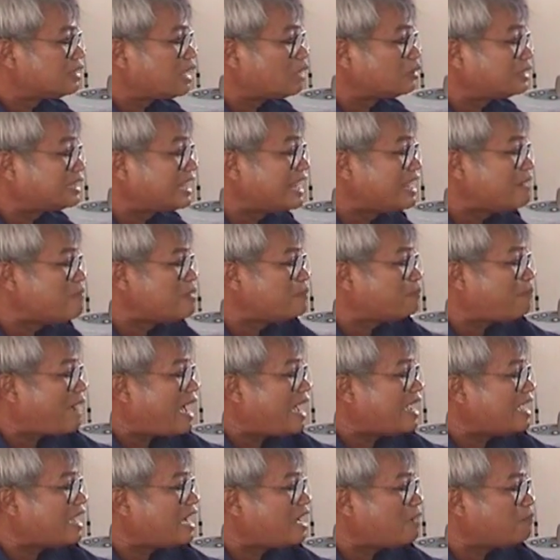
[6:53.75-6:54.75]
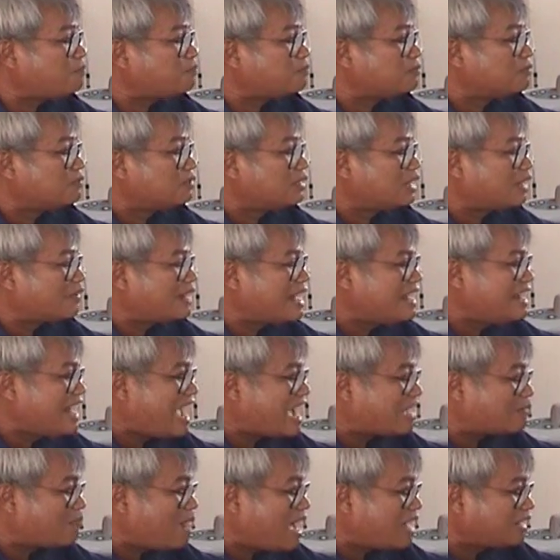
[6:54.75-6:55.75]
เราทิ้งมันไปครับ เราได้
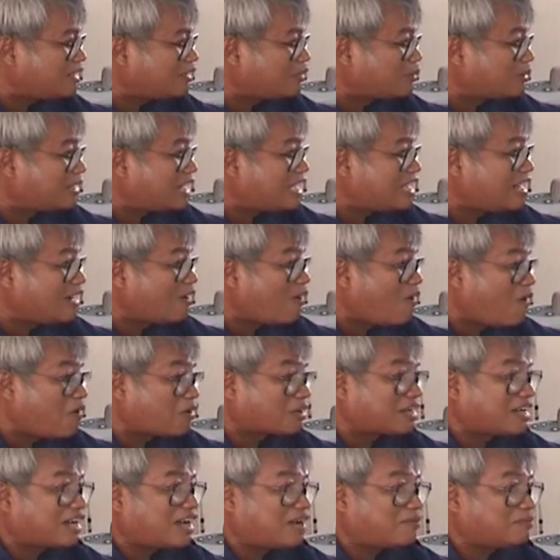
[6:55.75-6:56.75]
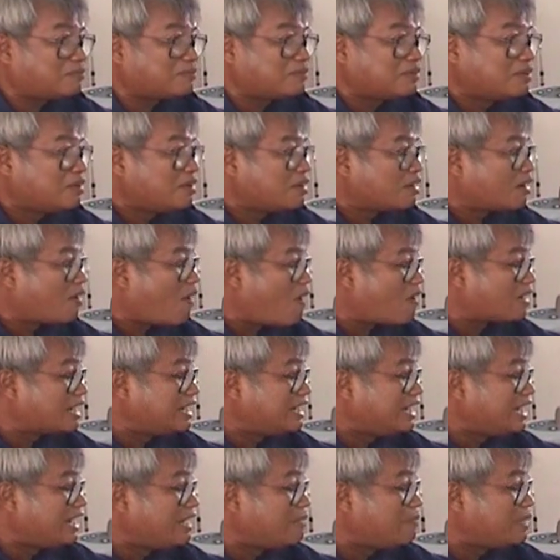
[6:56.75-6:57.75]
แดดมากที่สุดในโลกนะครับ ของ
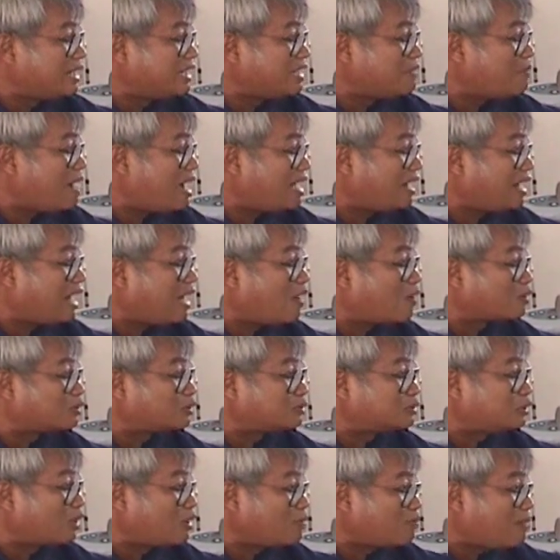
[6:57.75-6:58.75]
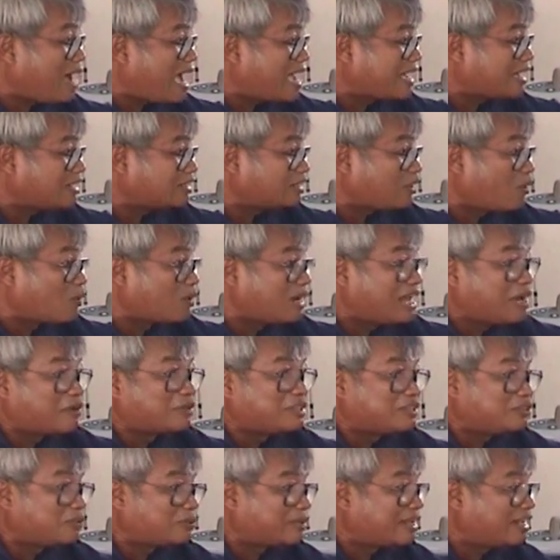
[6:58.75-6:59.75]
ดีๆมีที่บ้านเราต้นไม้ก็โตเร็ว
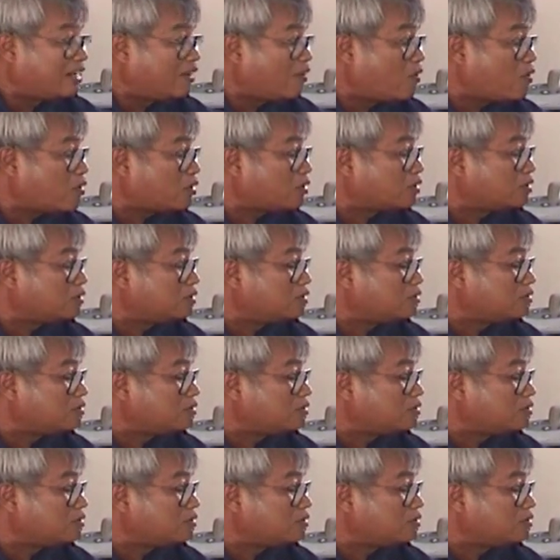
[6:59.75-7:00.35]
ที่สุดในโลก